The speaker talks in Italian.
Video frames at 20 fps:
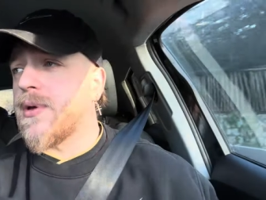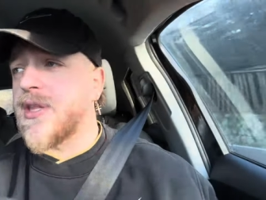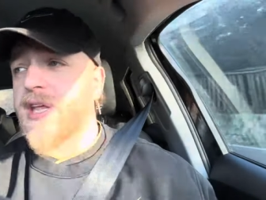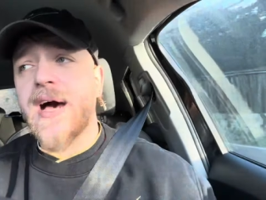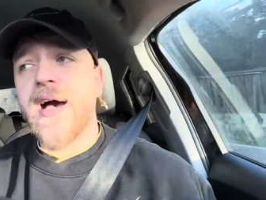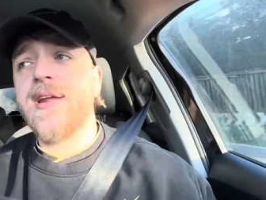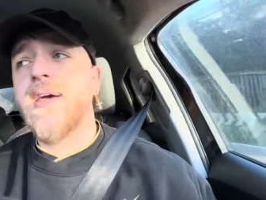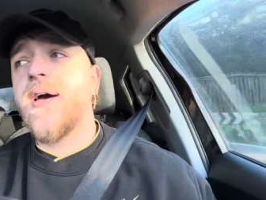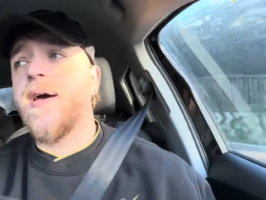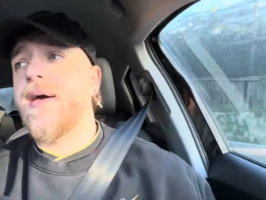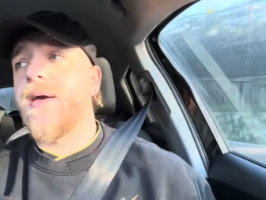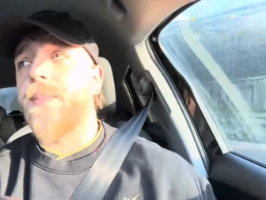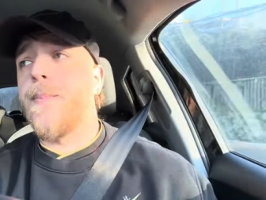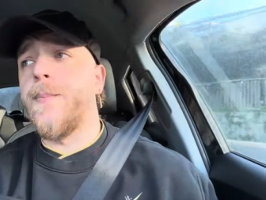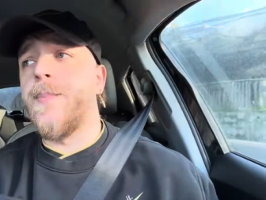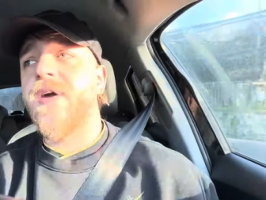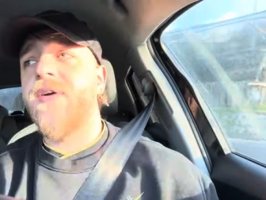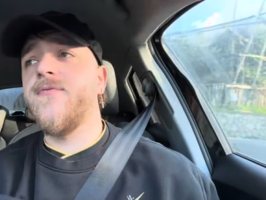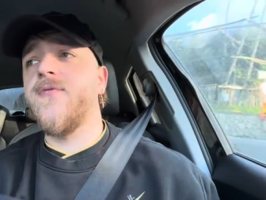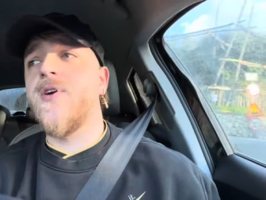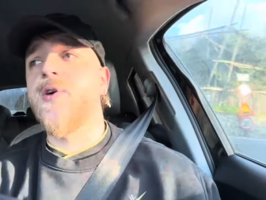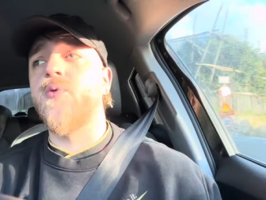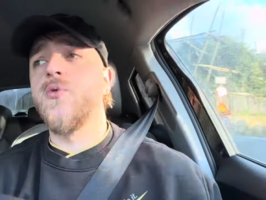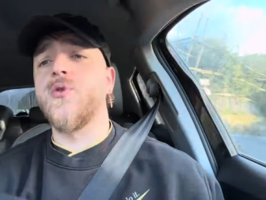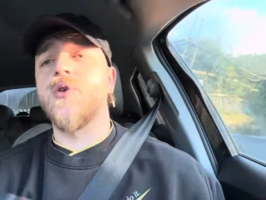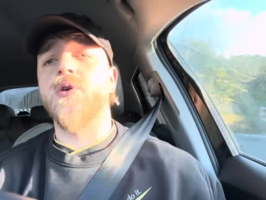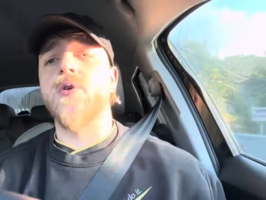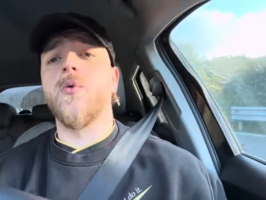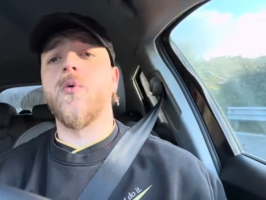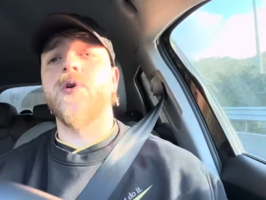Italia e
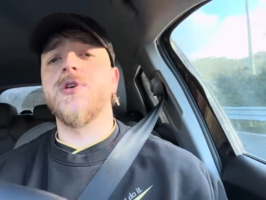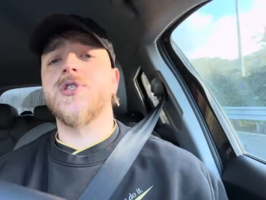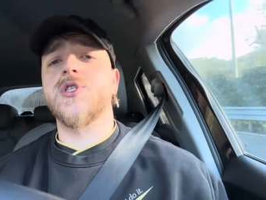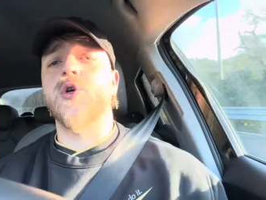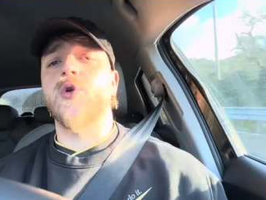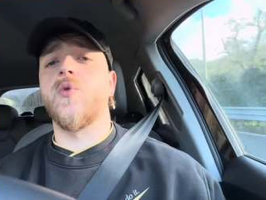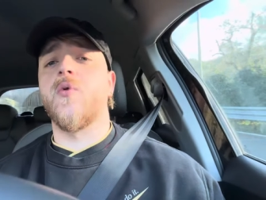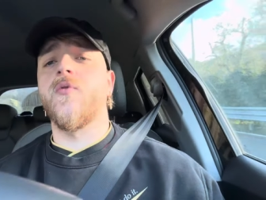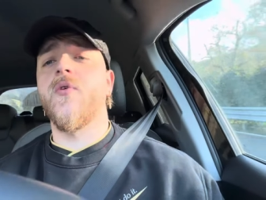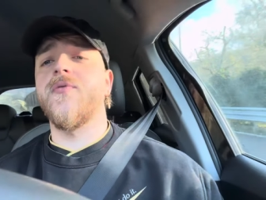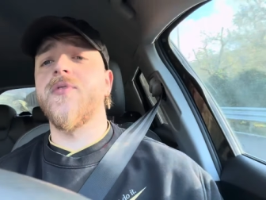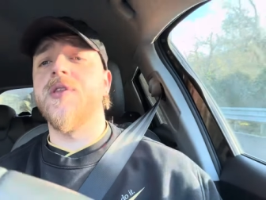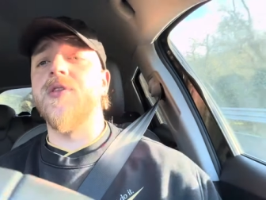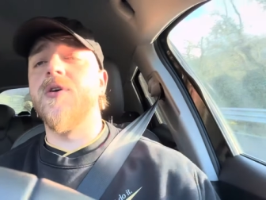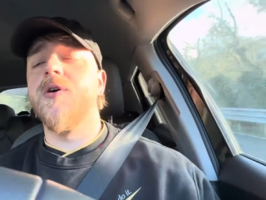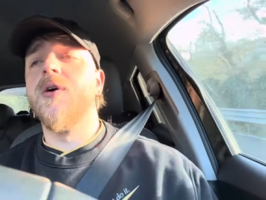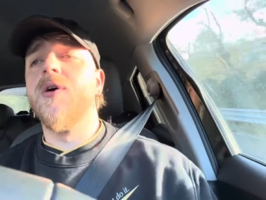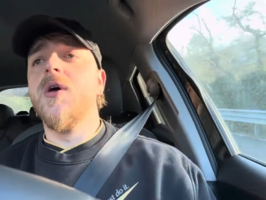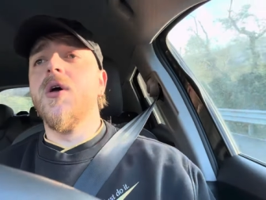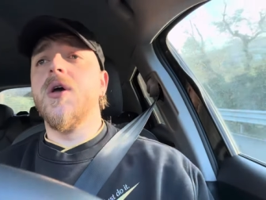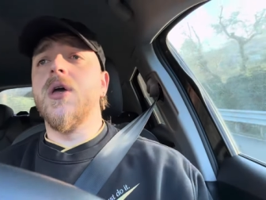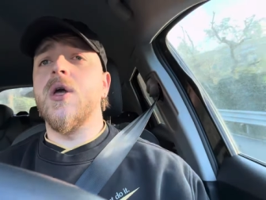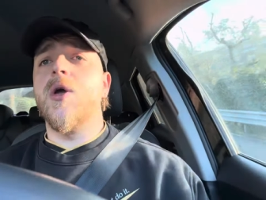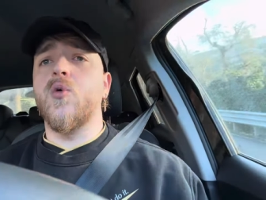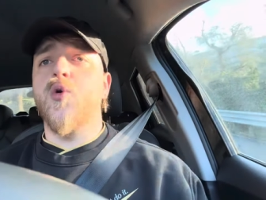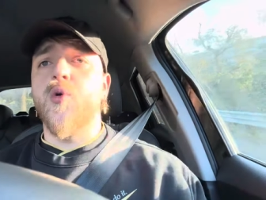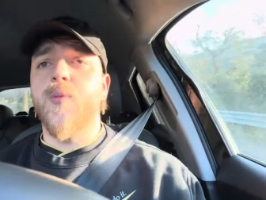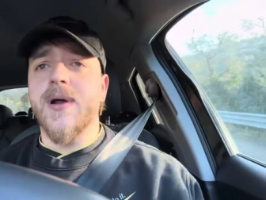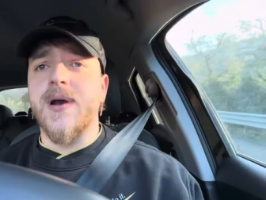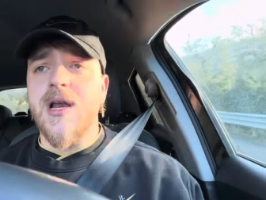benvenuti in questo nuovo video in
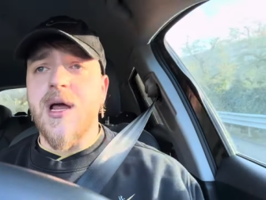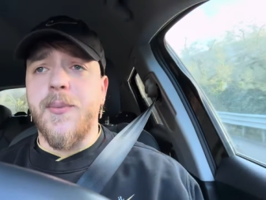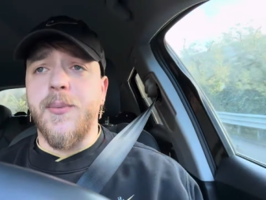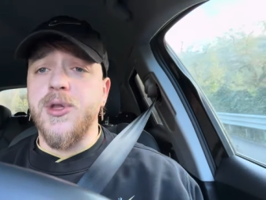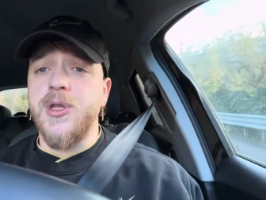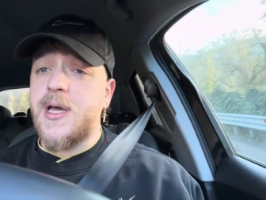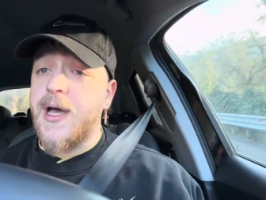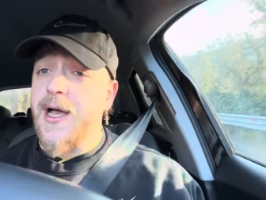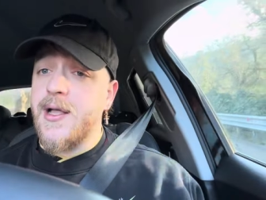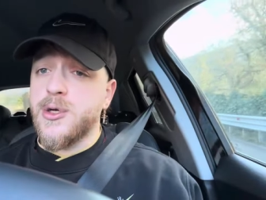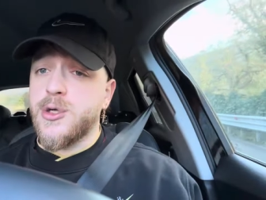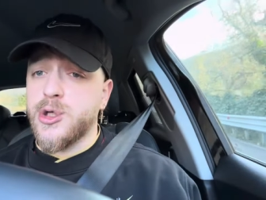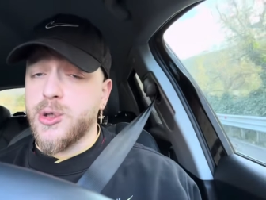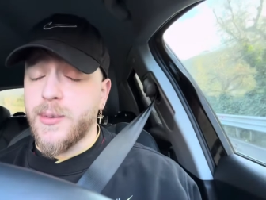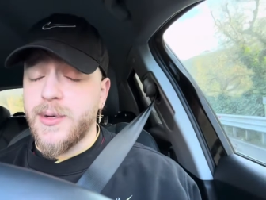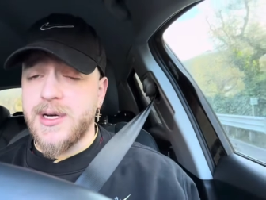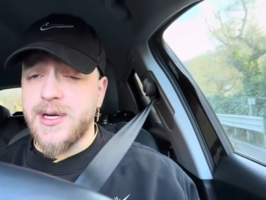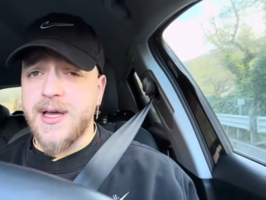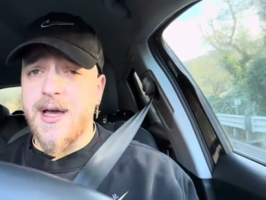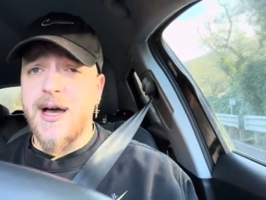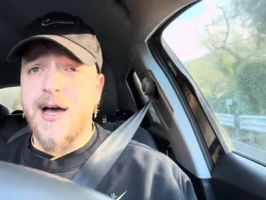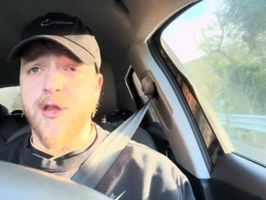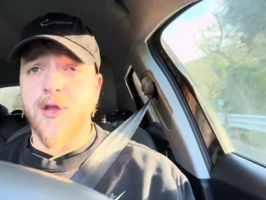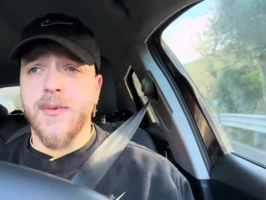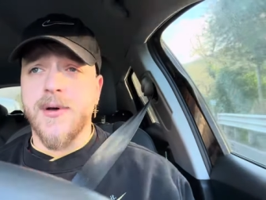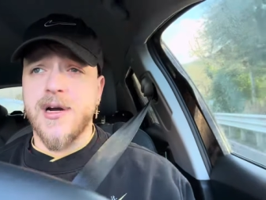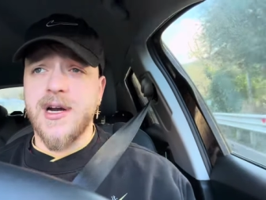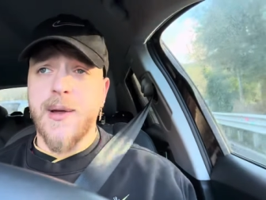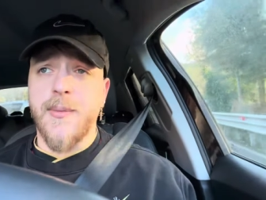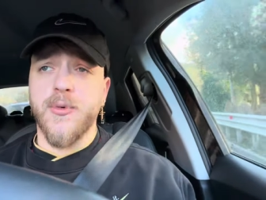cui parliamo di calcio mercato,
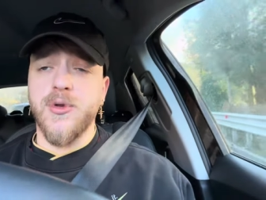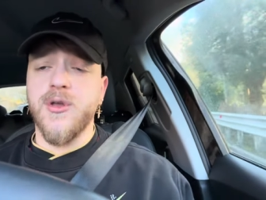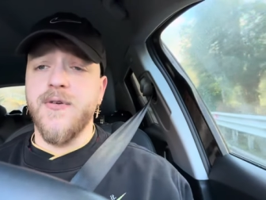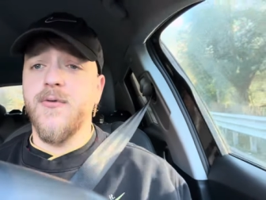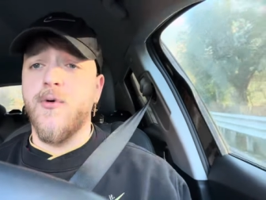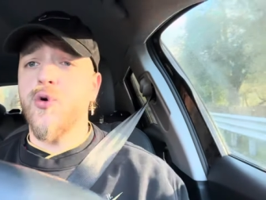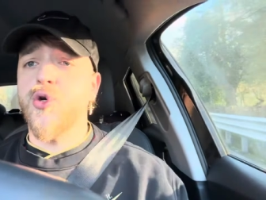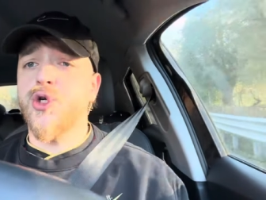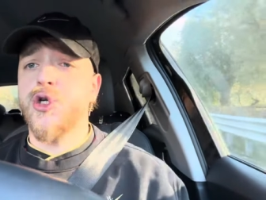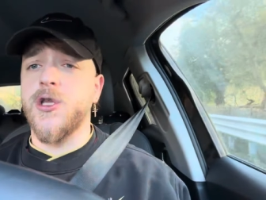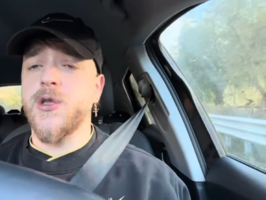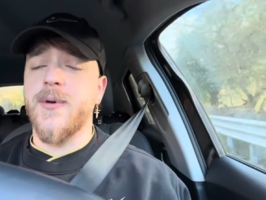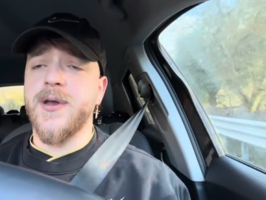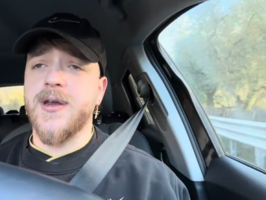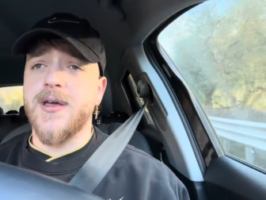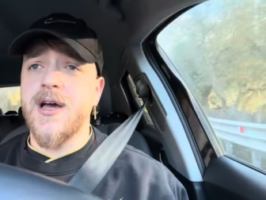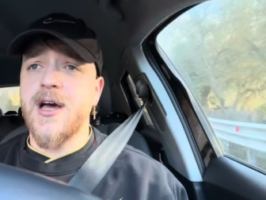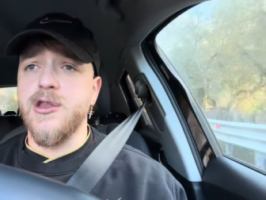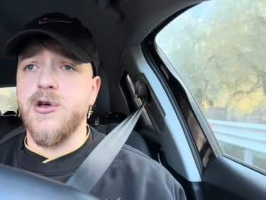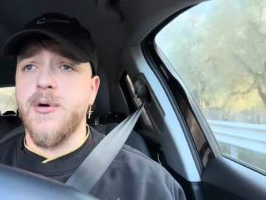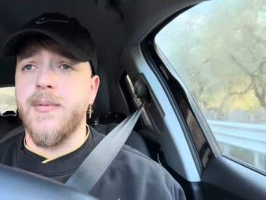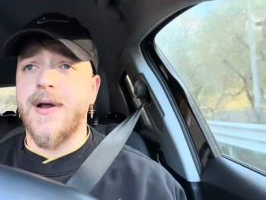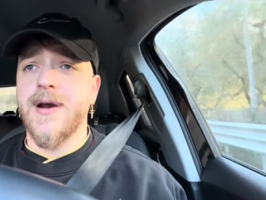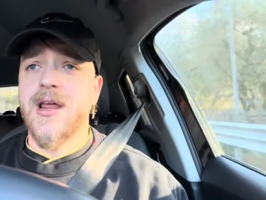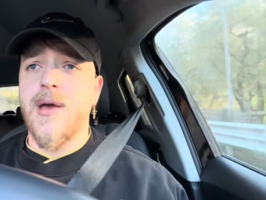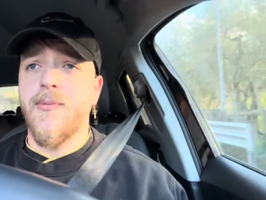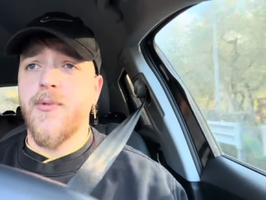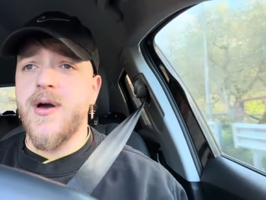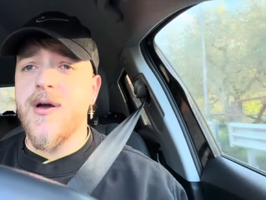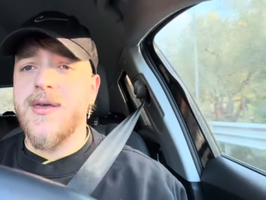parliamo di voci di mercato,
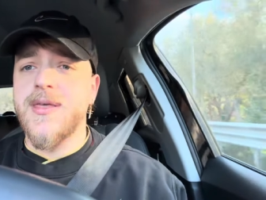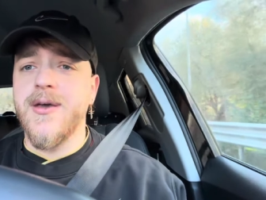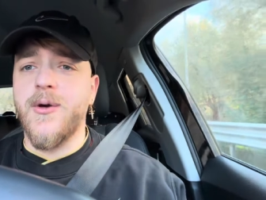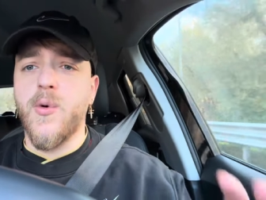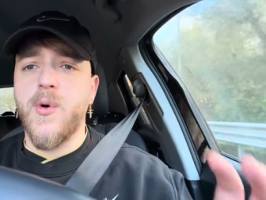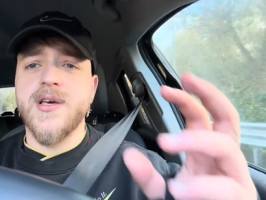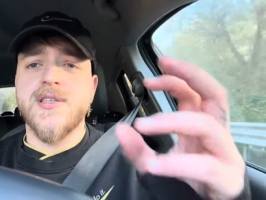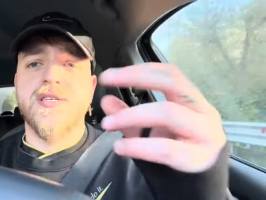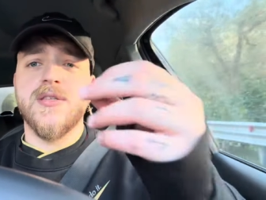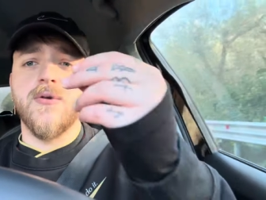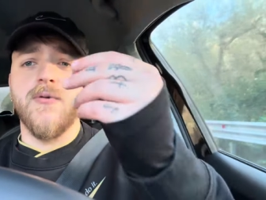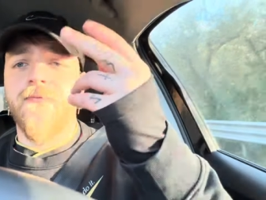parliamo anche quasi di